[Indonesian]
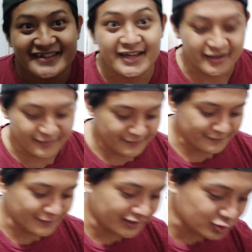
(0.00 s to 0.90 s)
ya
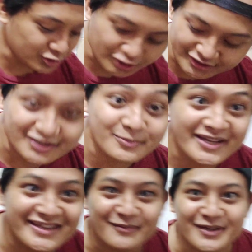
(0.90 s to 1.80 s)
begitu yuk kita
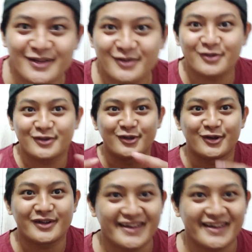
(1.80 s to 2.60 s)
bikin thumbnail dulu